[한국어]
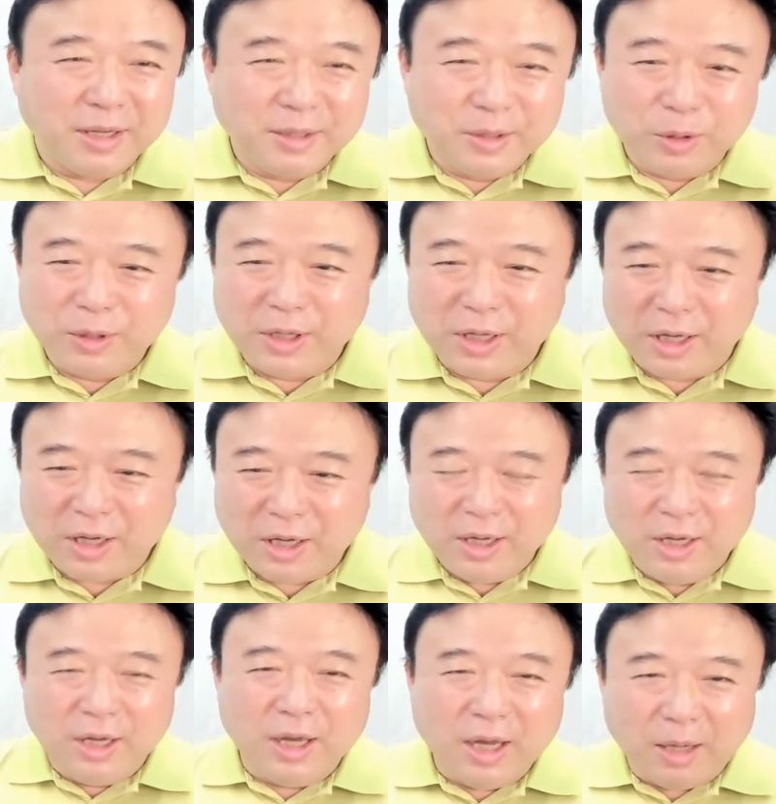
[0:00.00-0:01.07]
그런데
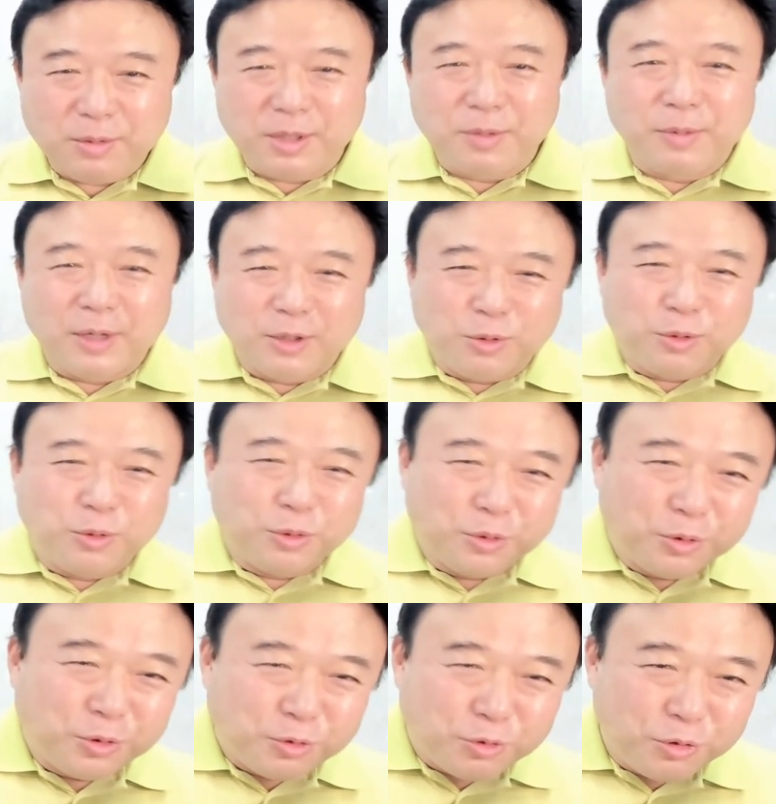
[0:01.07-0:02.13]
앞치마
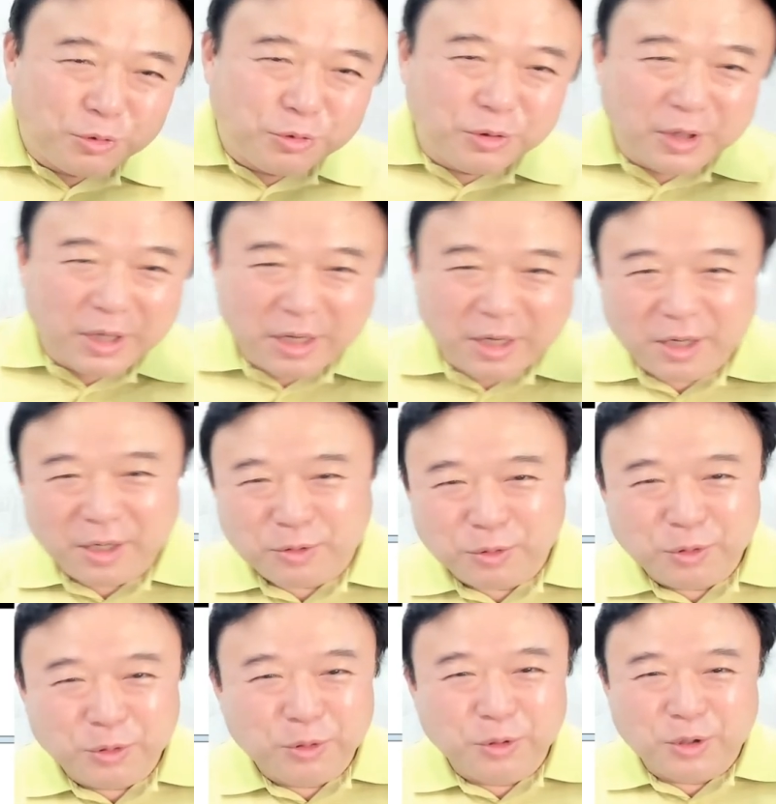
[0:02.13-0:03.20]
두르고 출근해
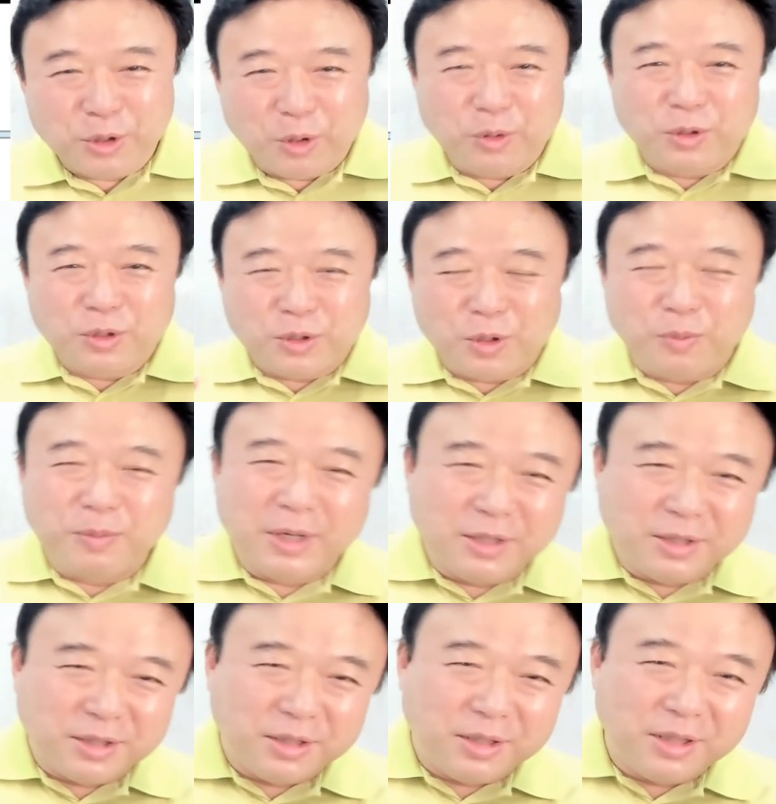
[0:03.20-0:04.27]
갖고
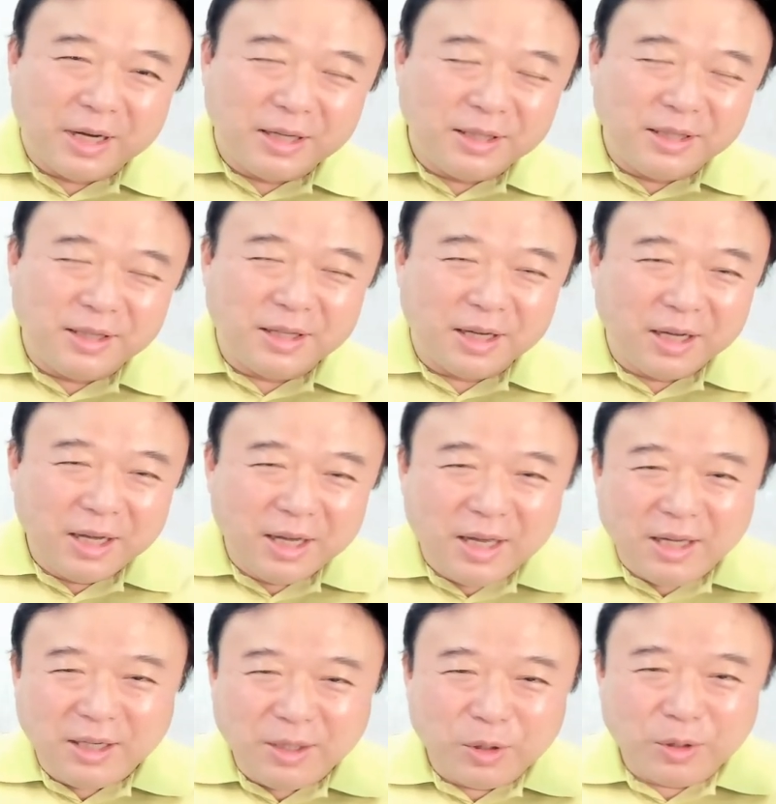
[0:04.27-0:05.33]
청바지 아닌데
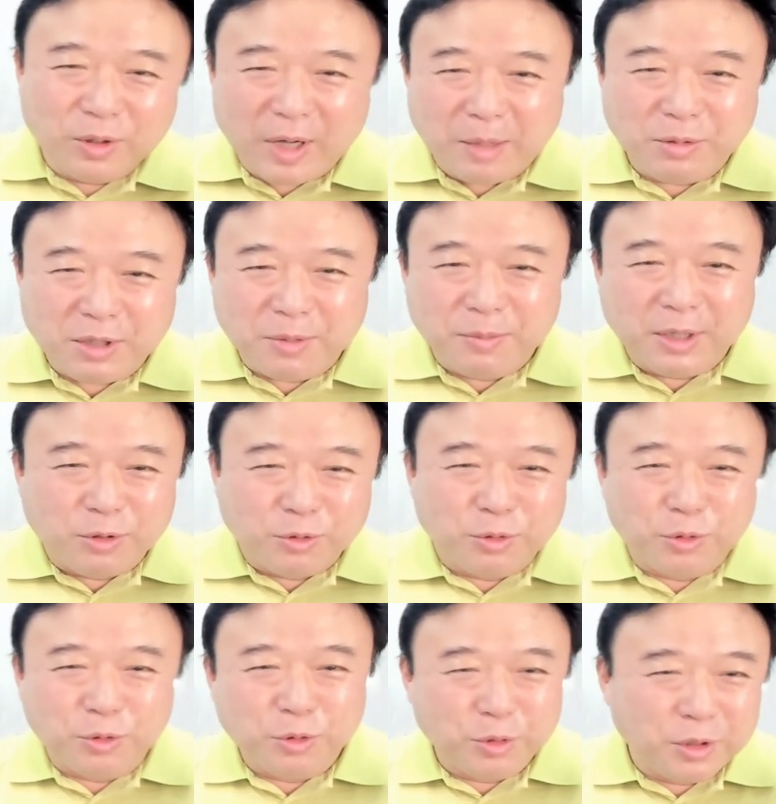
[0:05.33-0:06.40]
이런 거 앞치마
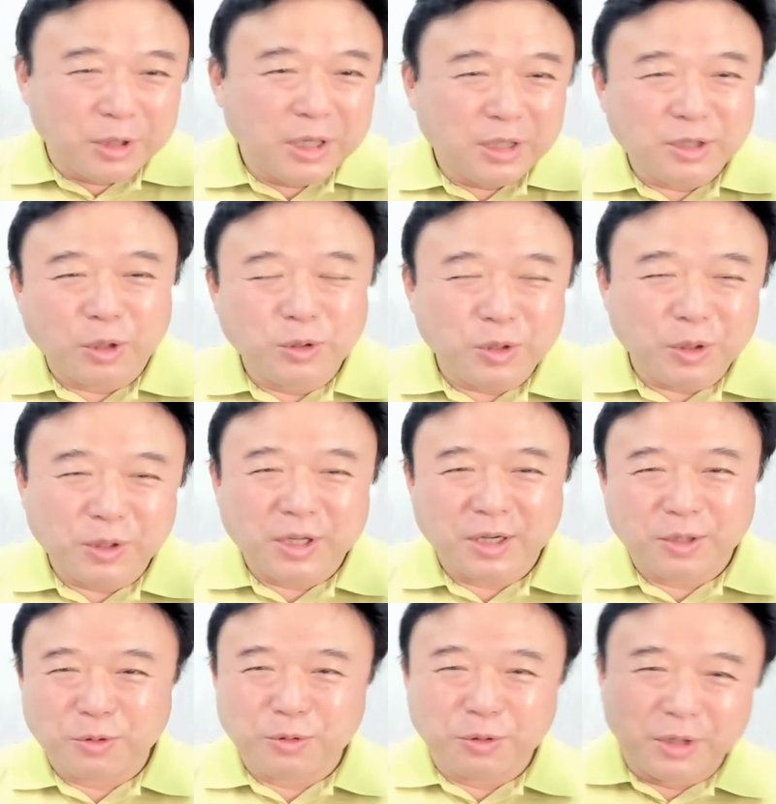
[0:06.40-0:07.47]
두르고 전철
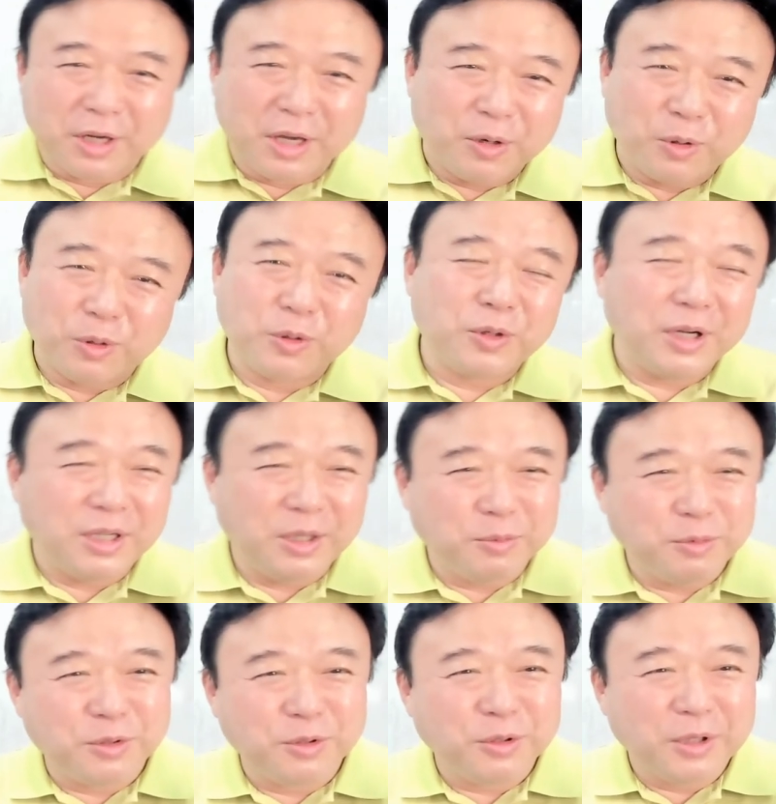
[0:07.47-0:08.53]
타고 이렇게 걸어
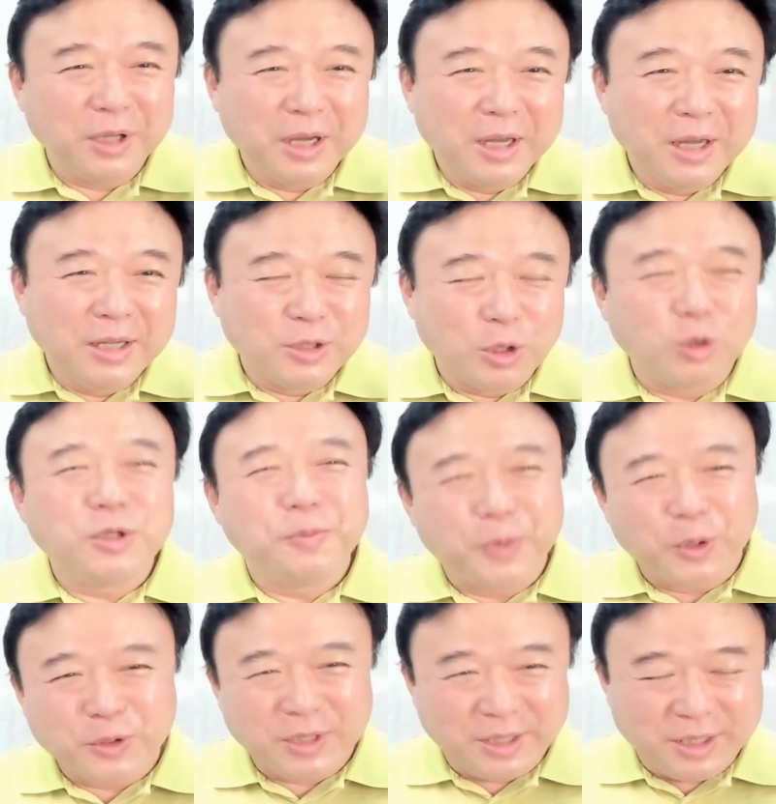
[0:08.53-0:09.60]
다니면 그
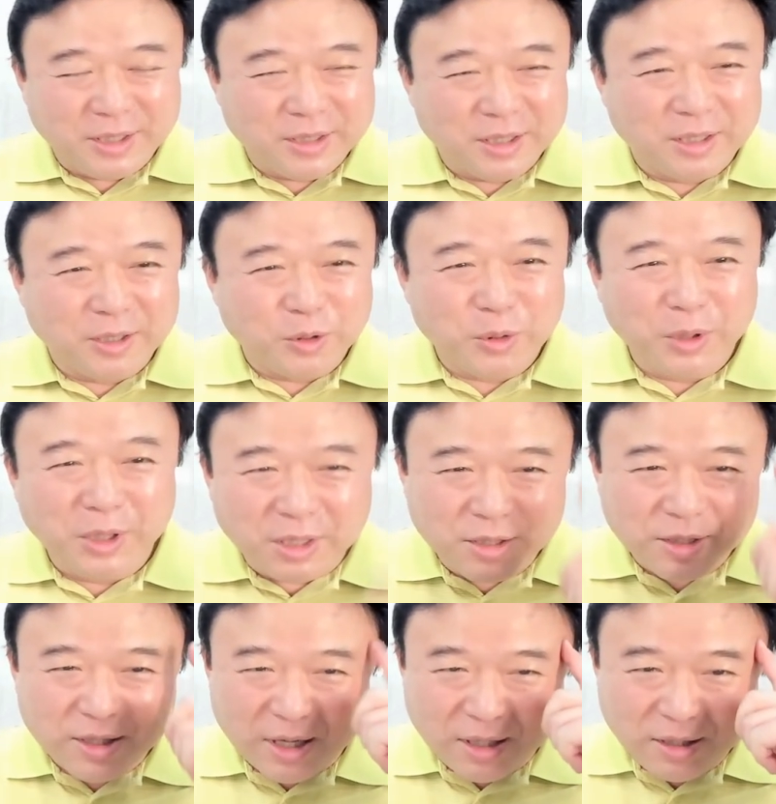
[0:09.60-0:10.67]
정신병자들 있잖아요. 토익은
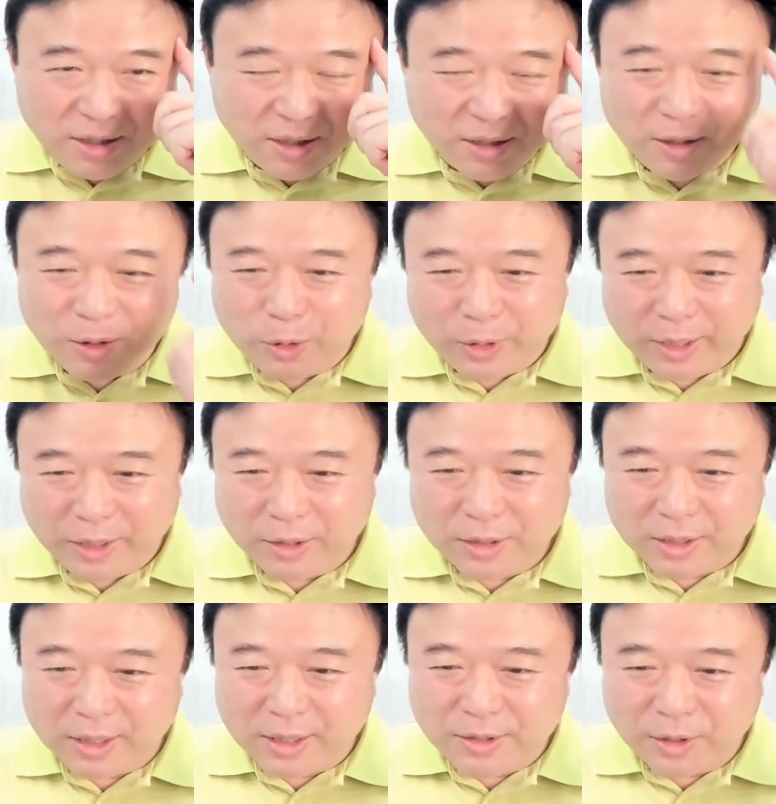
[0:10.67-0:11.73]
상식을 요해요.
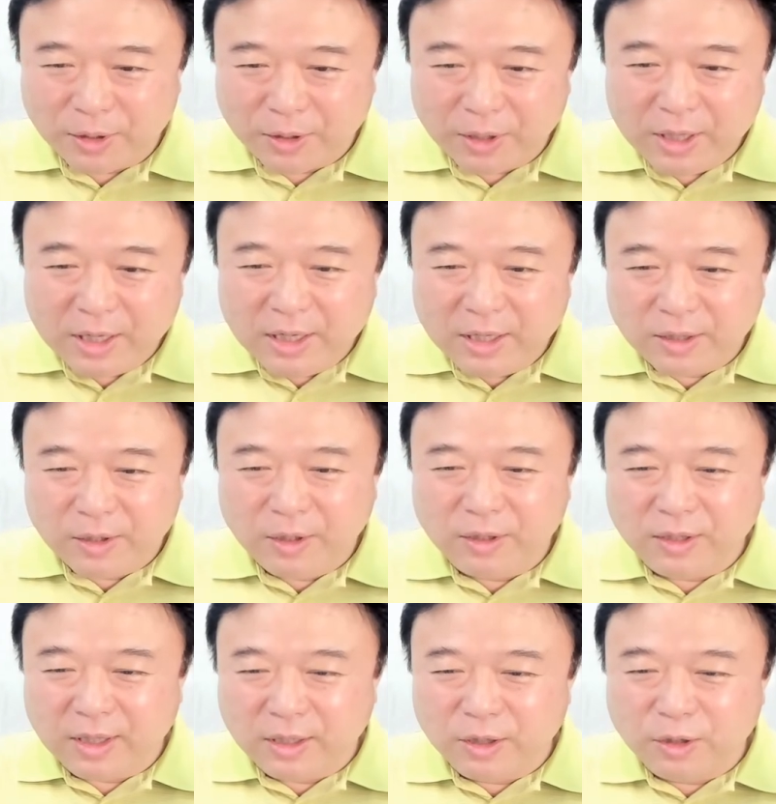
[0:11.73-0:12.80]
그래서 그럴
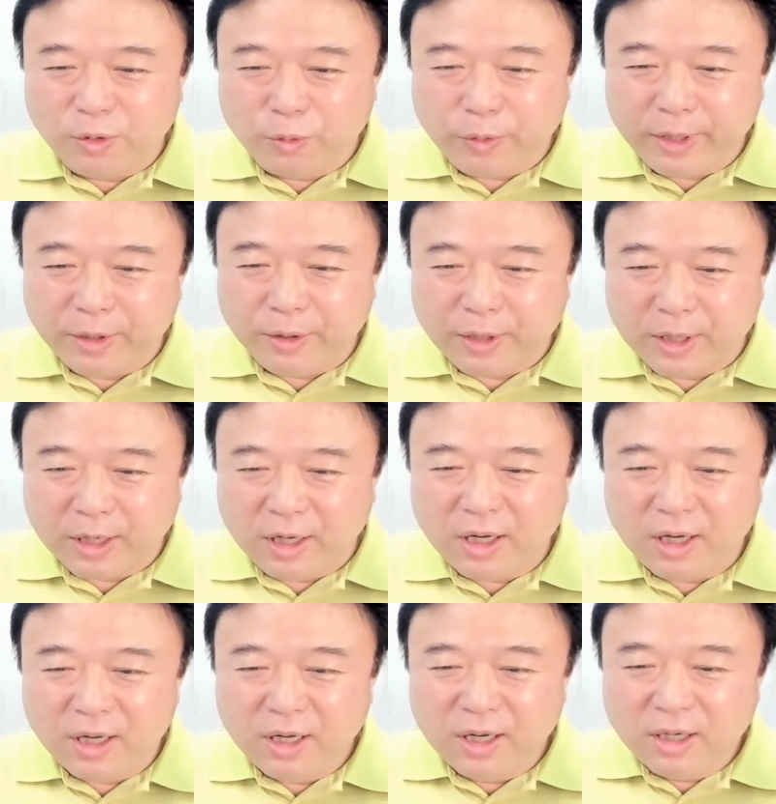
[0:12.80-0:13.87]
때는 웨어가
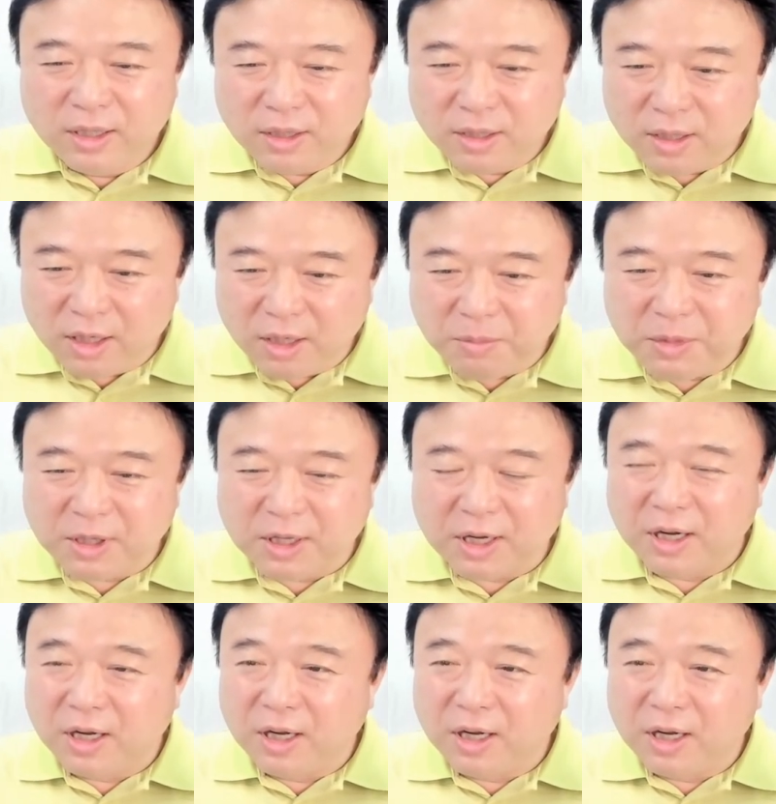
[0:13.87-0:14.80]
틀립니다.